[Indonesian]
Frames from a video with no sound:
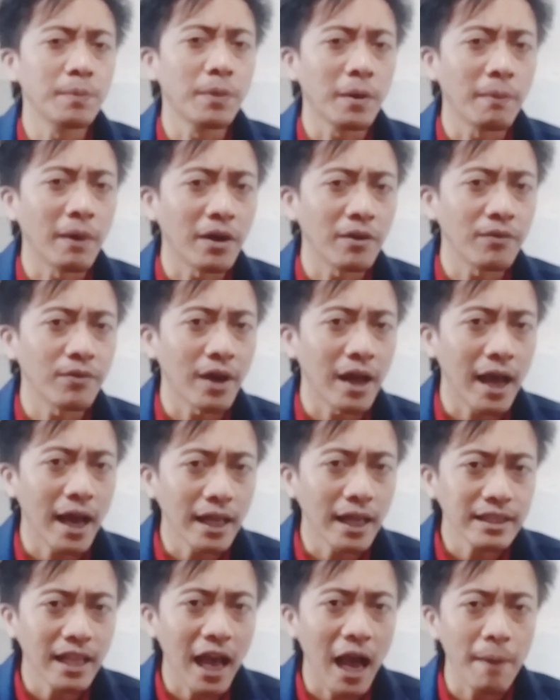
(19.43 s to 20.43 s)

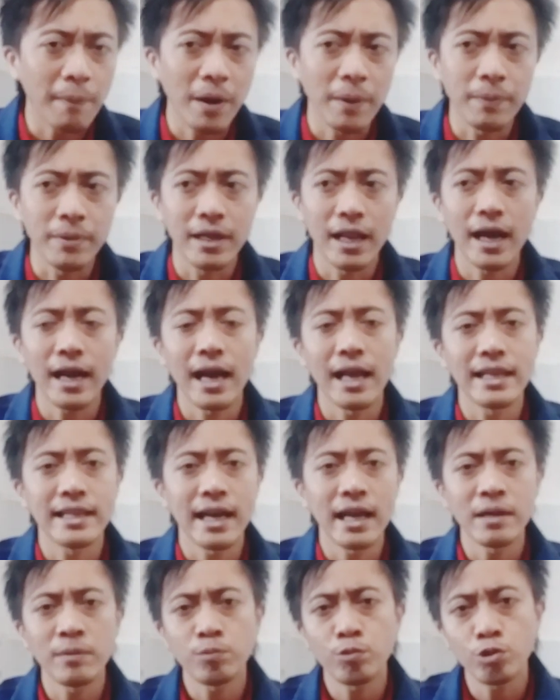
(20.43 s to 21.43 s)
bermanfaat apabila
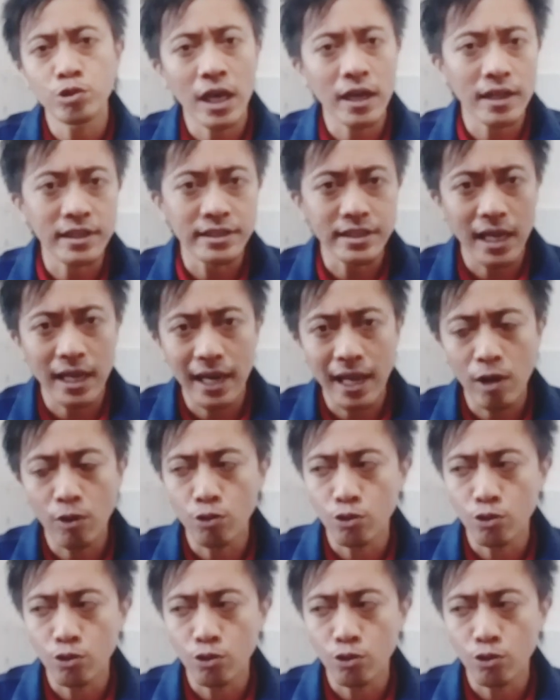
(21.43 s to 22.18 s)
kalian punya rencana